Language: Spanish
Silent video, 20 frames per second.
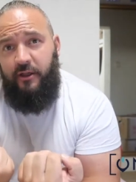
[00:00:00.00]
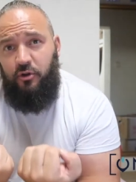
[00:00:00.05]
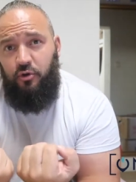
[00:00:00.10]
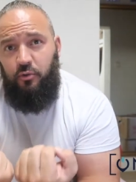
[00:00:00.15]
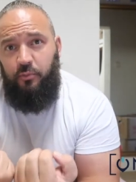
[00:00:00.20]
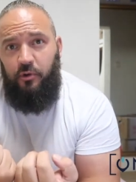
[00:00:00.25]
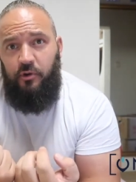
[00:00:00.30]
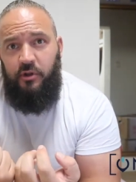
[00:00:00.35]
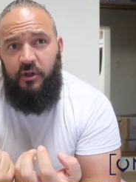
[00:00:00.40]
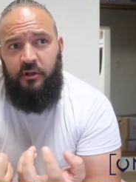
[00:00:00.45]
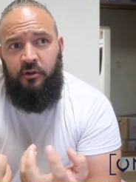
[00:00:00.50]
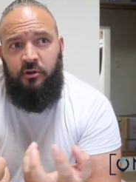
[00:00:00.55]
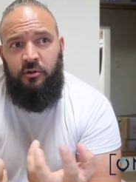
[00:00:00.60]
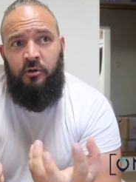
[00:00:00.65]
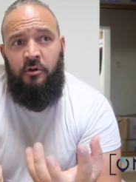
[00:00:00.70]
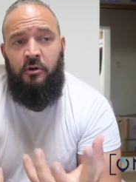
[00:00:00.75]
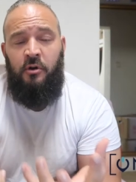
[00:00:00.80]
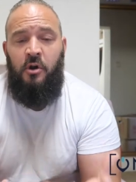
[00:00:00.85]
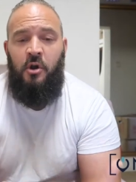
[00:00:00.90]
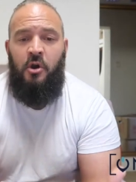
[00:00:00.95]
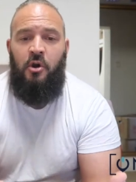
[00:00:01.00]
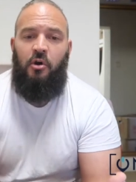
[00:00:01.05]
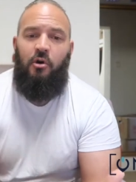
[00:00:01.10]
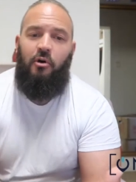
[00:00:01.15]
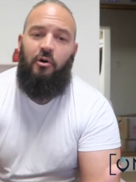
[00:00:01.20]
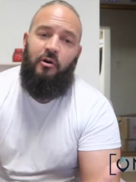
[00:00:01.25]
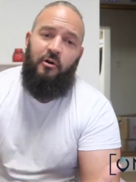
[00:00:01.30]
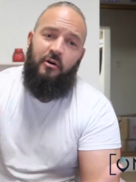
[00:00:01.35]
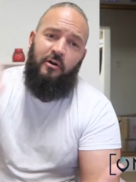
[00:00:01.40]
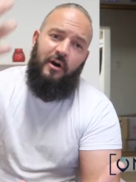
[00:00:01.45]
de tu proyecto
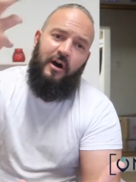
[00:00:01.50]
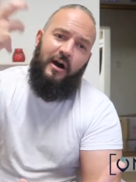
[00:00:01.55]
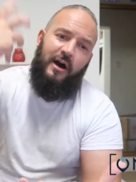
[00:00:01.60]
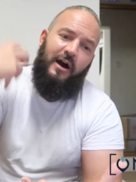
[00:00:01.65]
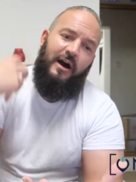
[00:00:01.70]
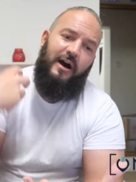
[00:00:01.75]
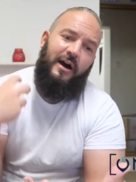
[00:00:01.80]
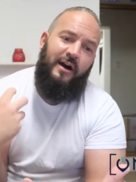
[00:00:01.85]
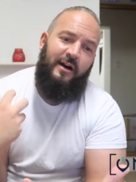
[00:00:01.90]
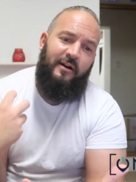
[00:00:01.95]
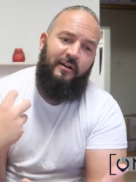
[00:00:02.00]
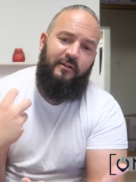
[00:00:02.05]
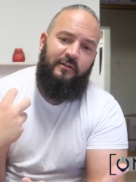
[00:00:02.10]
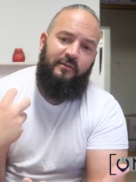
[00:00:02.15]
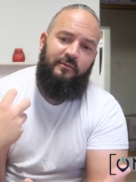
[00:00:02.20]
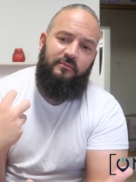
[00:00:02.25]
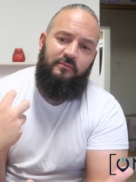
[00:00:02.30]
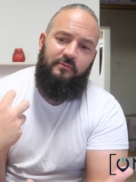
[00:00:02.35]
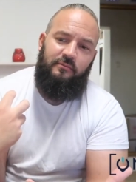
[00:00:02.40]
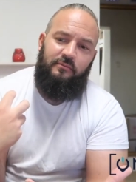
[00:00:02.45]
o a